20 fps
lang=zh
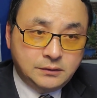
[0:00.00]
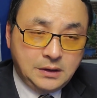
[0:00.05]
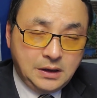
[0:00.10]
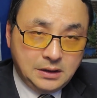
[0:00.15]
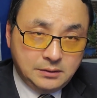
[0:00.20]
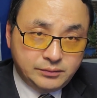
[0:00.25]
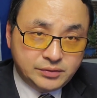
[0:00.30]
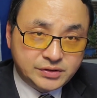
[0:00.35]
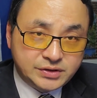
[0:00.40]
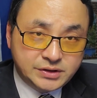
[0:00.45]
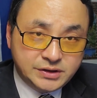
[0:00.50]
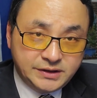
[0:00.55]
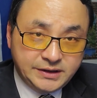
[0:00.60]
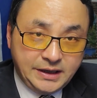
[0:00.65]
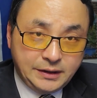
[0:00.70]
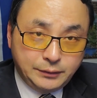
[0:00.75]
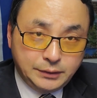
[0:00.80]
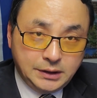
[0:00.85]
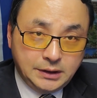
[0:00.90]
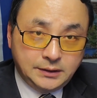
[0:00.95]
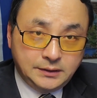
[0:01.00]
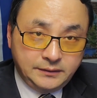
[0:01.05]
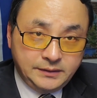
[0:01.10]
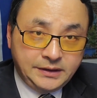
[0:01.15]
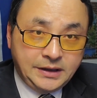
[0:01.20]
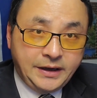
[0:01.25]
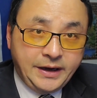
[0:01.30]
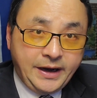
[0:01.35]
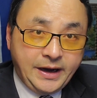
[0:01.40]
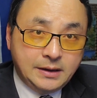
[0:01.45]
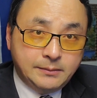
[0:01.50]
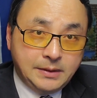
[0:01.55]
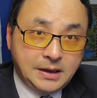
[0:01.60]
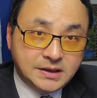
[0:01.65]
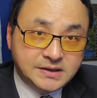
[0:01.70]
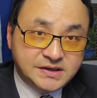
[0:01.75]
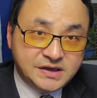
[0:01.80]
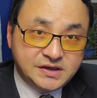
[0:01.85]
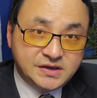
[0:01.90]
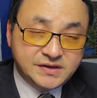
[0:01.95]
而不是热带雨林，因为它的海拔
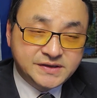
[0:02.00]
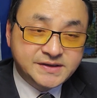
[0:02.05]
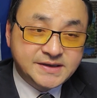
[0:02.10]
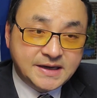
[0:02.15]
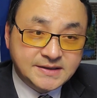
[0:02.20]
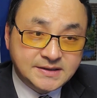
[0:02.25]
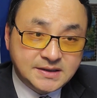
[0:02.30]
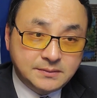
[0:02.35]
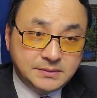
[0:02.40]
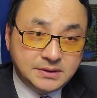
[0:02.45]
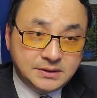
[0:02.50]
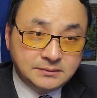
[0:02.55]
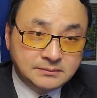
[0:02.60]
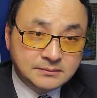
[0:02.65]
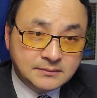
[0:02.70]
接近三千米。